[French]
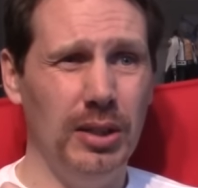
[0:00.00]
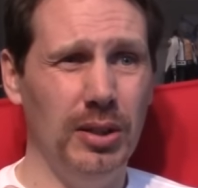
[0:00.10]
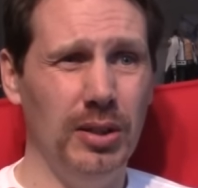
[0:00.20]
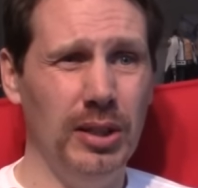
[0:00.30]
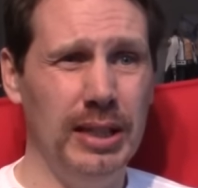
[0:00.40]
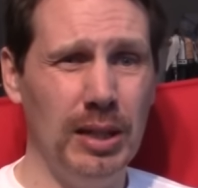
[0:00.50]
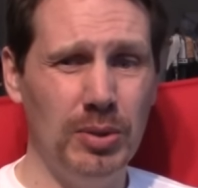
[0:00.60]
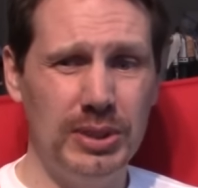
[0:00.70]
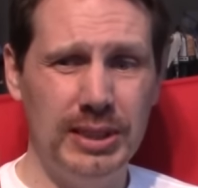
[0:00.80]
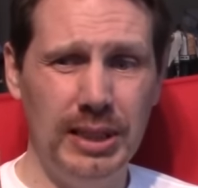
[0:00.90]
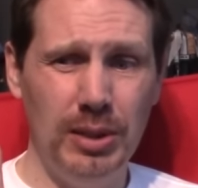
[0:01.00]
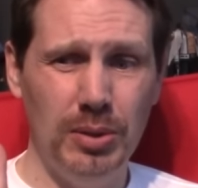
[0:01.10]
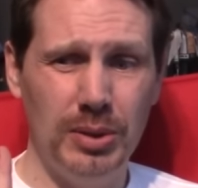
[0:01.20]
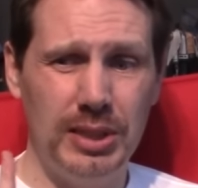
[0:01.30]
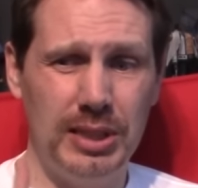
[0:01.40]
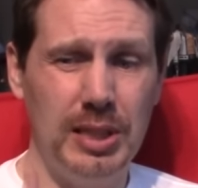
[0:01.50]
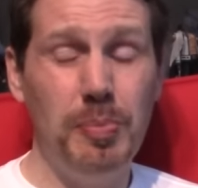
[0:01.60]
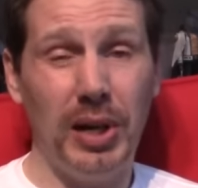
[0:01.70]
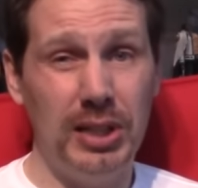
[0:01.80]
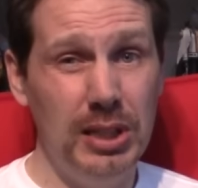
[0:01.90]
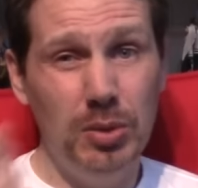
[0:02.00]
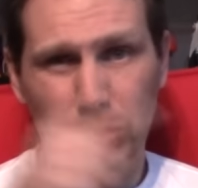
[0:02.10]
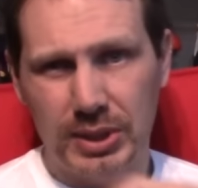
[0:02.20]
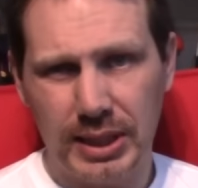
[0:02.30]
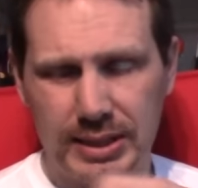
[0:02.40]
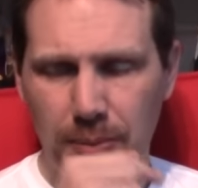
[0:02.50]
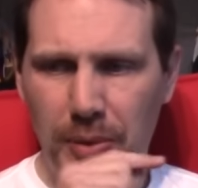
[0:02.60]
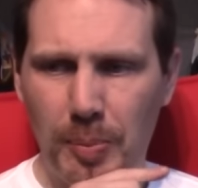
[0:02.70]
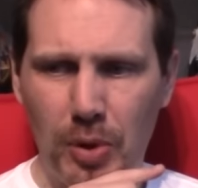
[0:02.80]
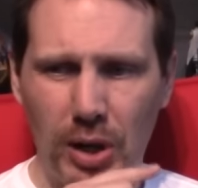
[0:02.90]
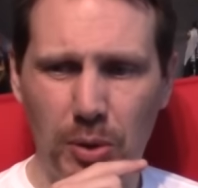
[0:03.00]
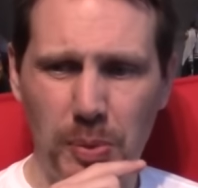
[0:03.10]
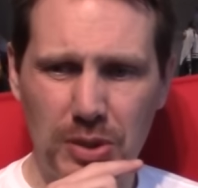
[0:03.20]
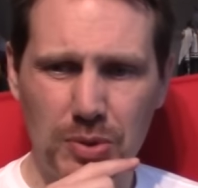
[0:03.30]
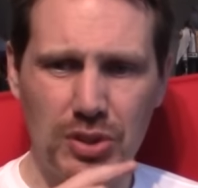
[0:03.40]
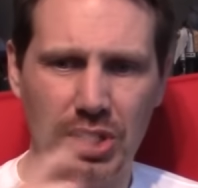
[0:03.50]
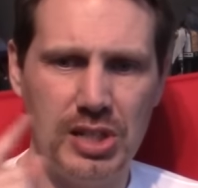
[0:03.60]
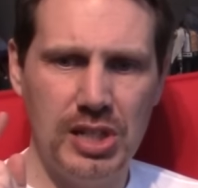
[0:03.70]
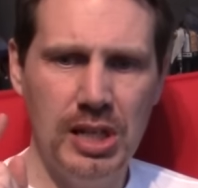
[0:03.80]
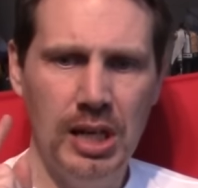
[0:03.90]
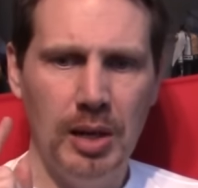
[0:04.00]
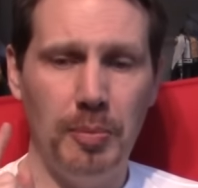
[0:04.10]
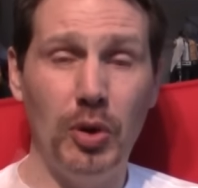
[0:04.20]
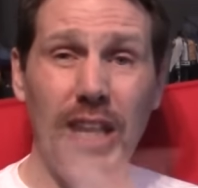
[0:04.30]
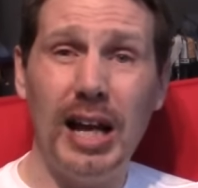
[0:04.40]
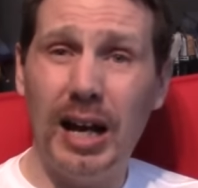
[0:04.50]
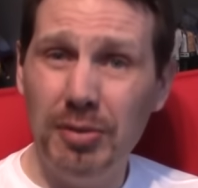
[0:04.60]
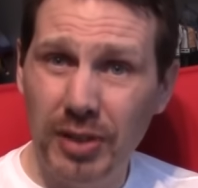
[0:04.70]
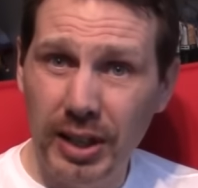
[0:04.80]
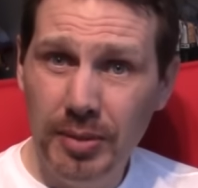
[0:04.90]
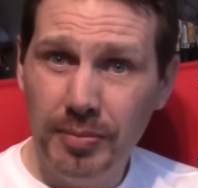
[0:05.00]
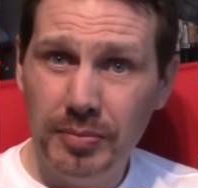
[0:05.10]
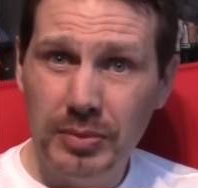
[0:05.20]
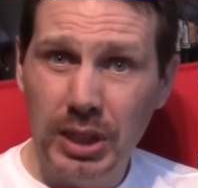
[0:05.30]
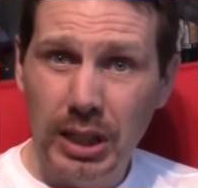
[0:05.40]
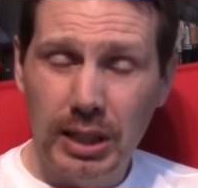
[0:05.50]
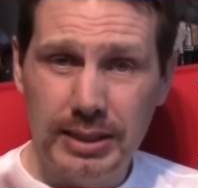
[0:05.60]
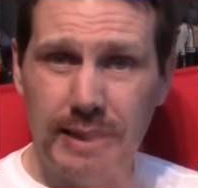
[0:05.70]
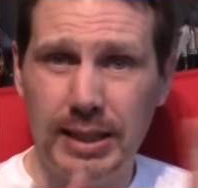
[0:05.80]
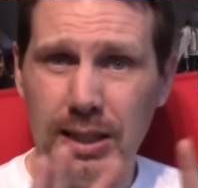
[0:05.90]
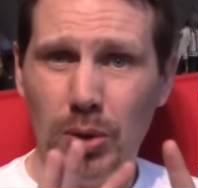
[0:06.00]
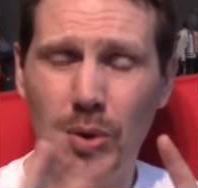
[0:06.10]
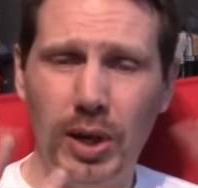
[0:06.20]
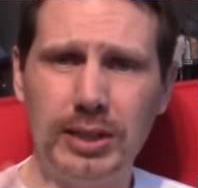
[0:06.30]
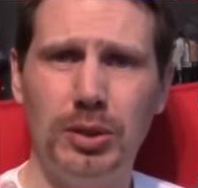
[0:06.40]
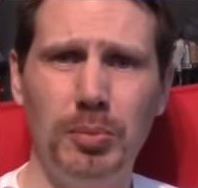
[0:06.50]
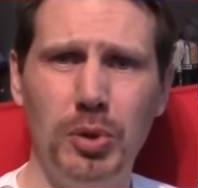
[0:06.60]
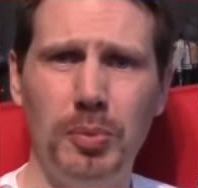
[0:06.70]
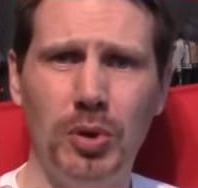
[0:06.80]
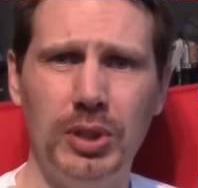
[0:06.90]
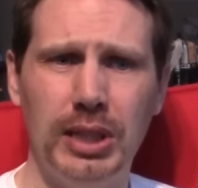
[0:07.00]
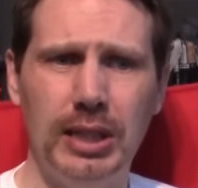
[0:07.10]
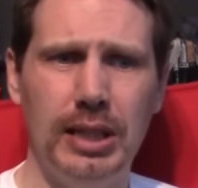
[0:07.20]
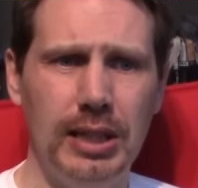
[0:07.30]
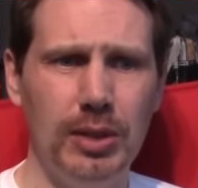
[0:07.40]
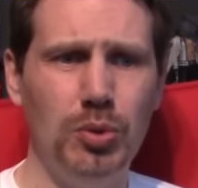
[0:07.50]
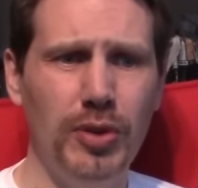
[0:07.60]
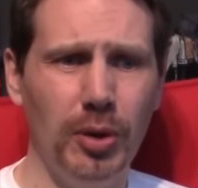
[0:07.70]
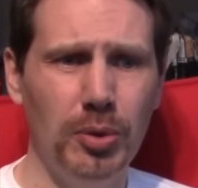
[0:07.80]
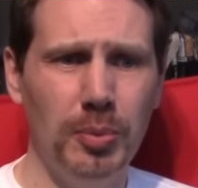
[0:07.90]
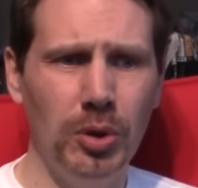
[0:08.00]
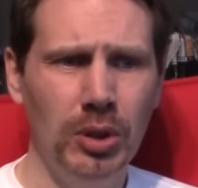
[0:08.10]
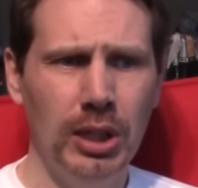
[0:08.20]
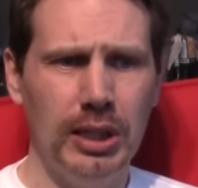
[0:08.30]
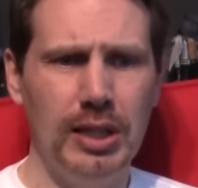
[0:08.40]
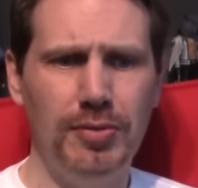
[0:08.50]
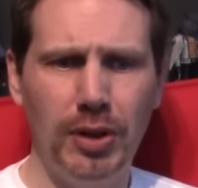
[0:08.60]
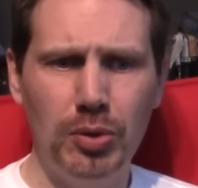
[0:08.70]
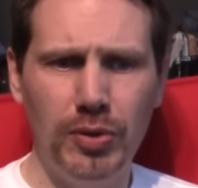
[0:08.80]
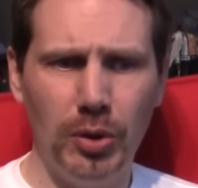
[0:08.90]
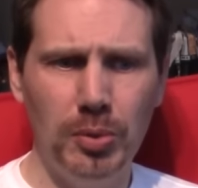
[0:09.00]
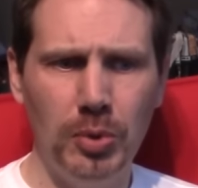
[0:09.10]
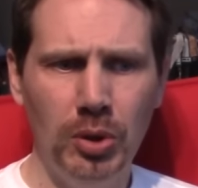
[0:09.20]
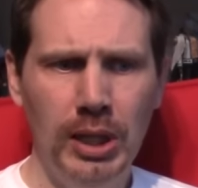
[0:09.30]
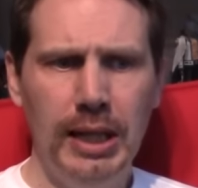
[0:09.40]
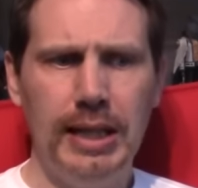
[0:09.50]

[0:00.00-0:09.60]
Il y a aussi le Tea Party, donc ça c'est par rapport à la récupération de Sanji. Mais on a la rêverie, c'est-à-dire le rassemblement des, gouvernements, des 20 gouvernements.